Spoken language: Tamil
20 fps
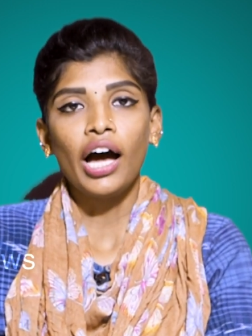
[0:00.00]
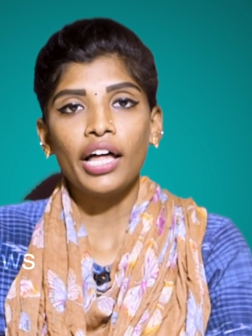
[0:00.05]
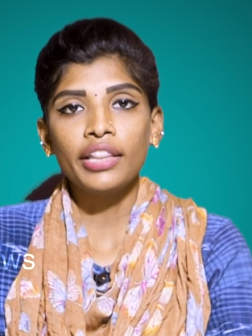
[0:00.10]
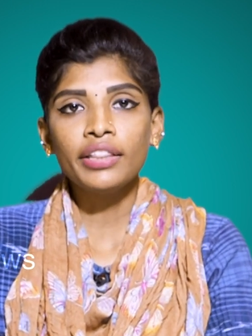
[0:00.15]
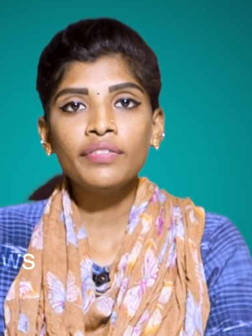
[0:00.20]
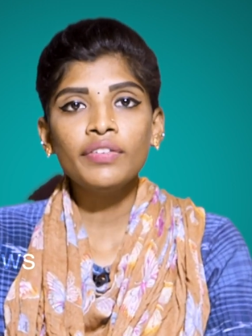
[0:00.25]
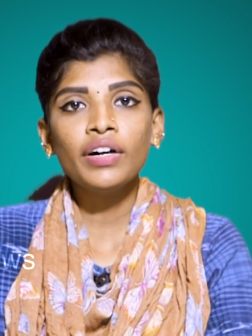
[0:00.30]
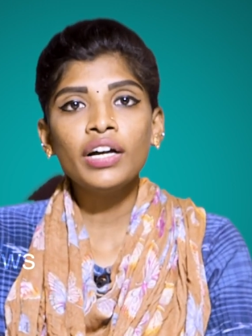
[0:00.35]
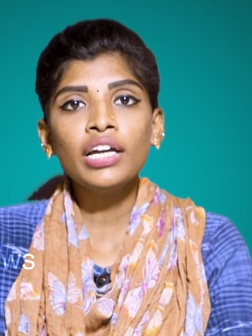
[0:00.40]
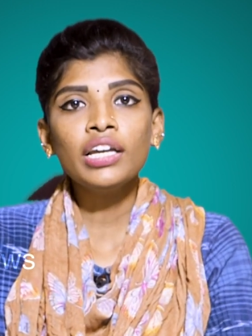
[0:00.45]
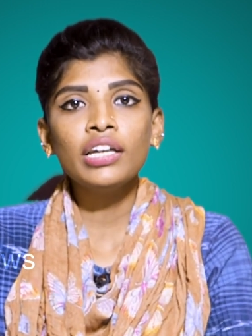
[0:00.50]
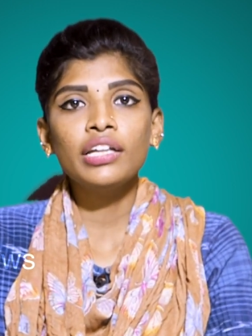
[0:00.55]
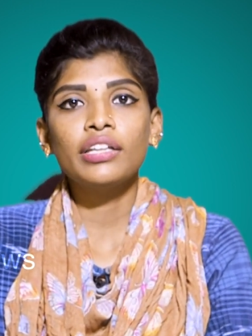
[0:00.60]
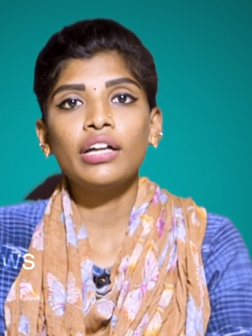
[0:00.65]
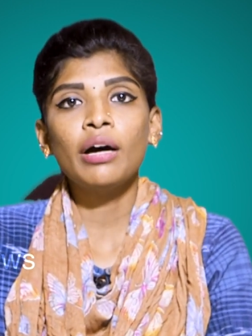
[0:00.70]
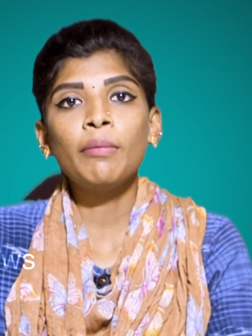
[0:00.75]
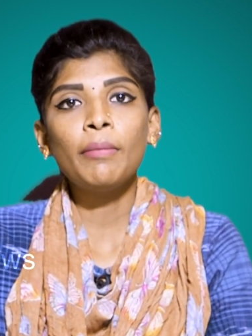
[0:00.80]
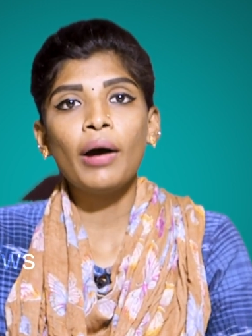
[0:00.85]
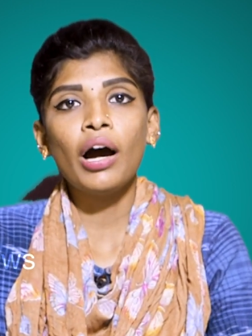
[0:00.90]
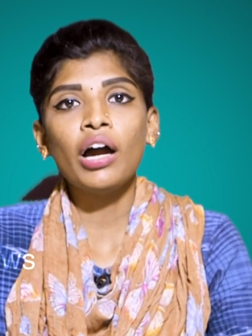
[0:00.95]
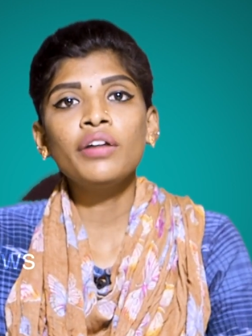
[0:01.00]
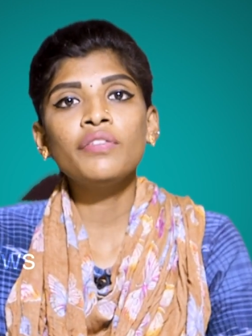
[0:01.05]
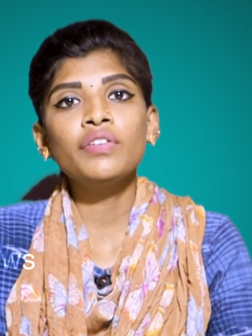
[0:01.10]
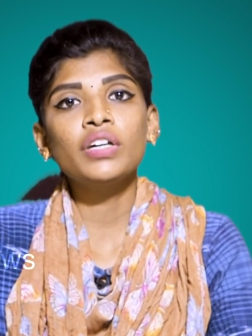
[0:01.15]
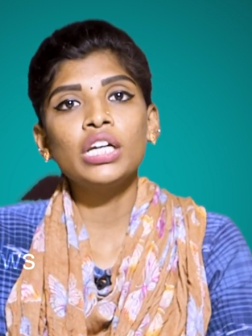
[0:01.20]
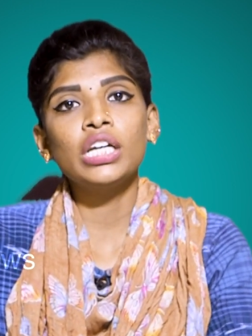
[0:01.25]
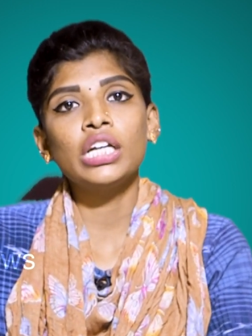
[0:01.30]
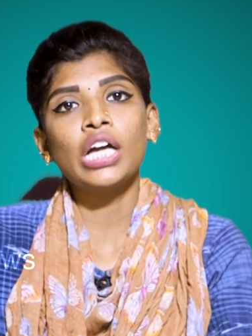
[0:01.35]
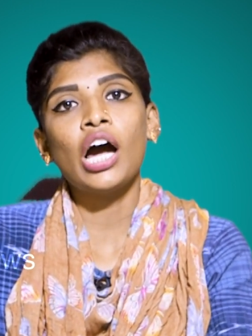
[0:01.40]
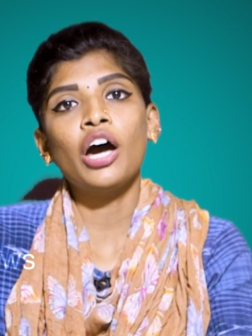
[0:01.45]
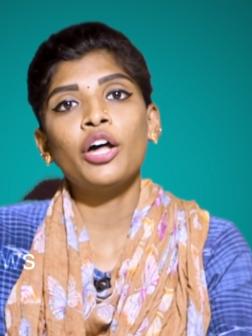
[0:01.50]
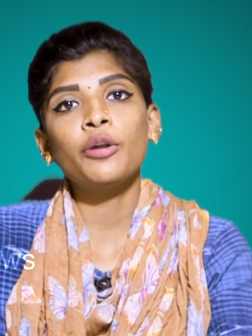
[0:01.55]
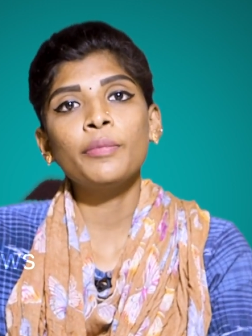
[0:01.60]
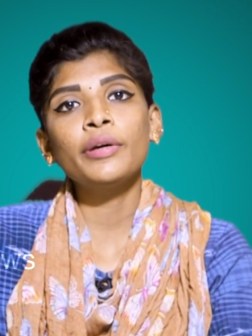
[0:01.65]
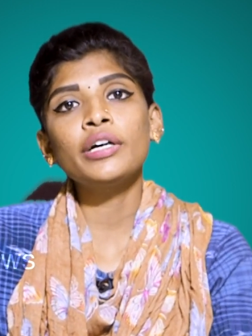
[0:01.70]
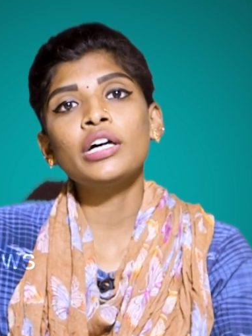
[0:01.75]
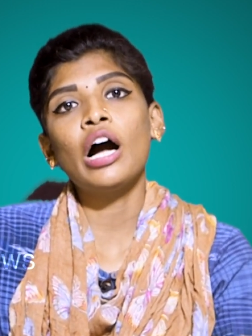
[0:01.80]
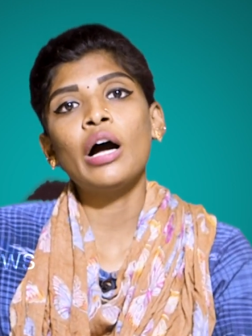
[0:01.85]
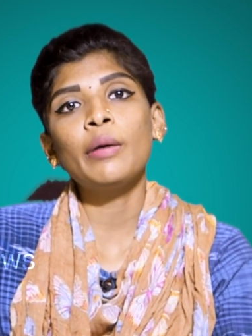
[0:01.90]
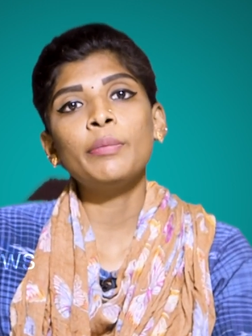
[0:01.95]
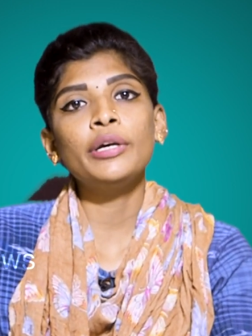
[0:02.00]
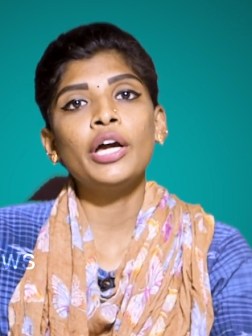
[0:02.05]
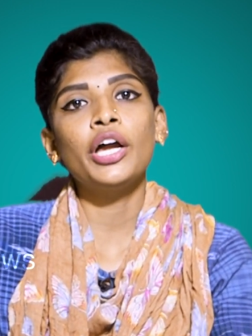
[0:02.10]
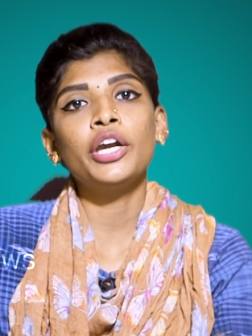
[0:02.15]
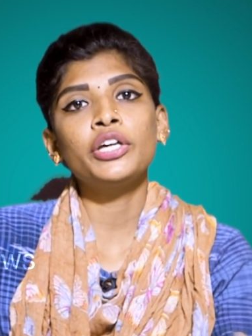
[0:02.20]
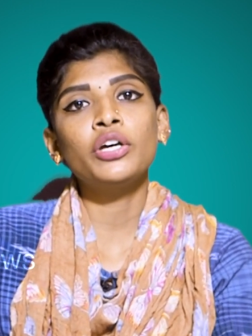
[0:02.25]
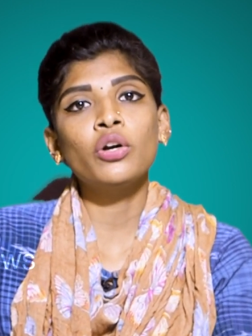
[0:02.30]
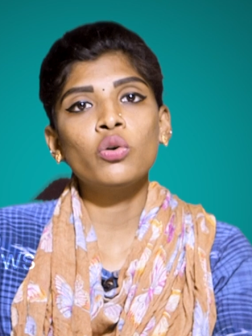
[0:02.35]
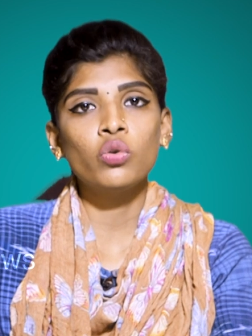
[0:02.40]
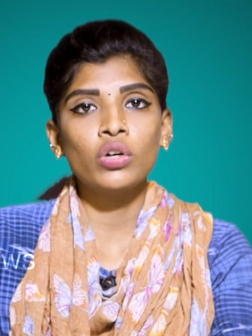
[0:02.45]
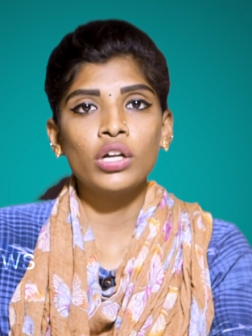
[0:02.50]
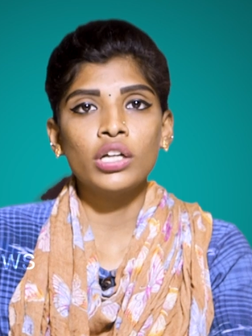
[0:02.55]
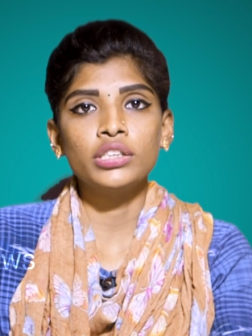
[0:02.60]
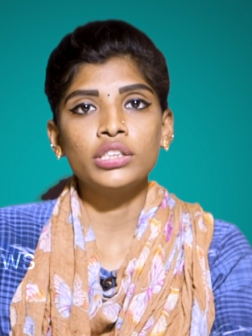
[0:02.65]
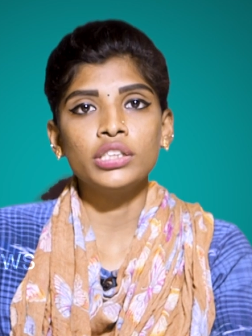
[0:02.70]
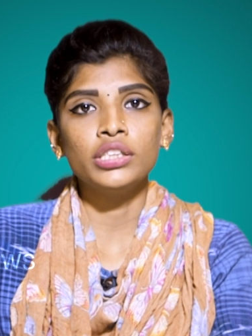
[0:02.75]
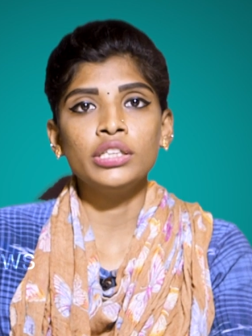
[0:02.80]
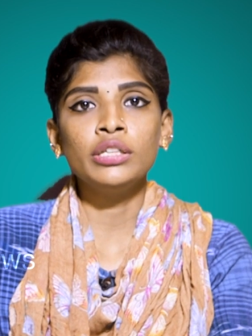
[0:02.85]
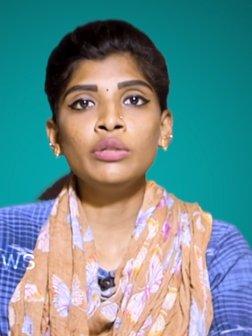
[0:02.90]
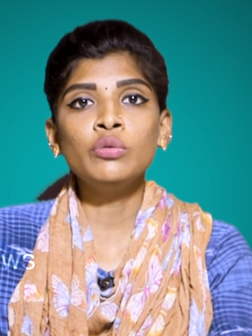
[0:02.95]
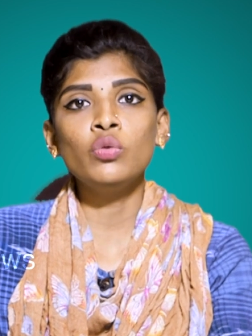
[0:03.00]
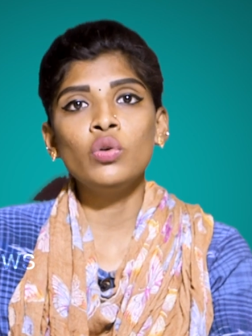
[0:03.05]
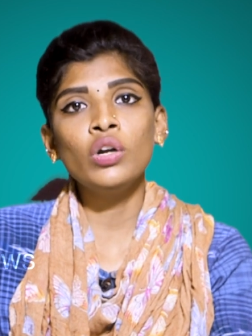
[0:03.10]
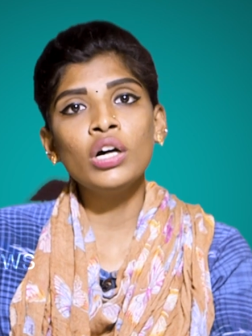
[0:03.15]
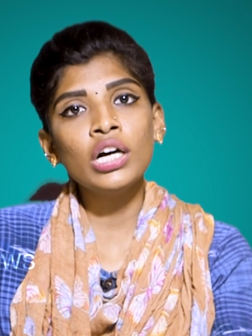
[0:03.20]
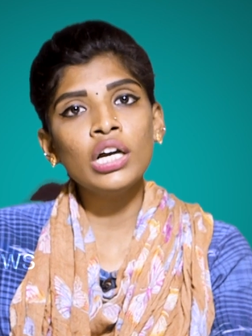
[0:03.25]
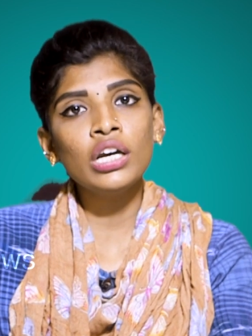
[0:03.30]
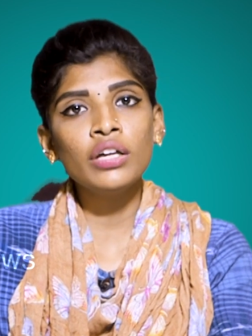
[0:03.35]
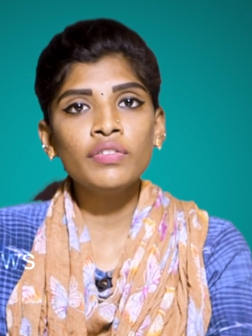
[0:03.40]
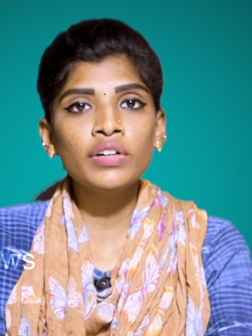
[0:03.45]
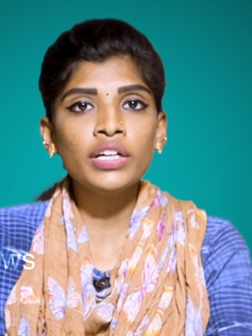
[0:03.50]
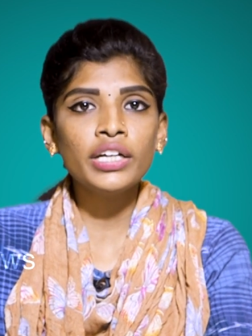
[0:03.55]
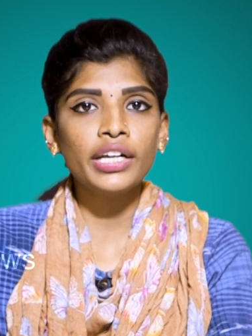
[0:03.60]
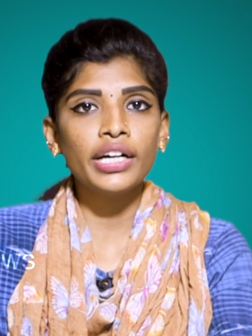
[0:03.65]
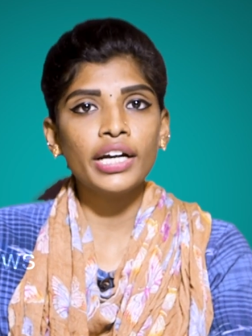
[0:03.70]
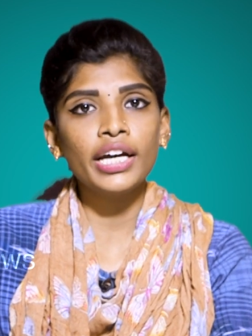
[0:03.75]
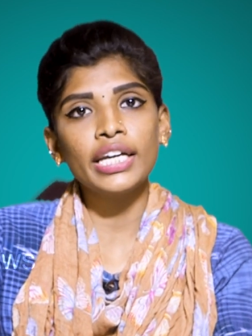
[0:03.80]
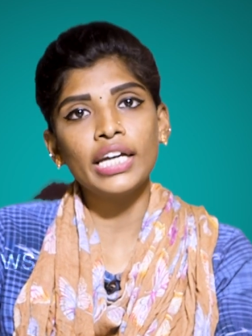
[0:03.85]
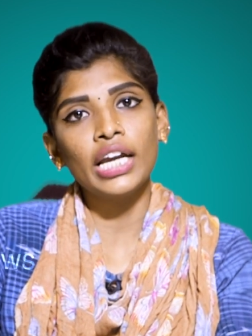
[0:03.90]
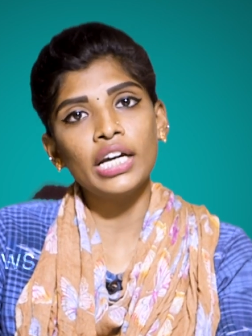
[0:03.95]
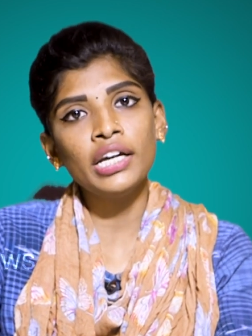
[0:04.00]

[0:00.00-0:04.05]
அந்த வகையில தான் மாணவர்கள் யாருமே காப்பி அடிக்க கூடாதுன்னு உலக அளவுல இருக்க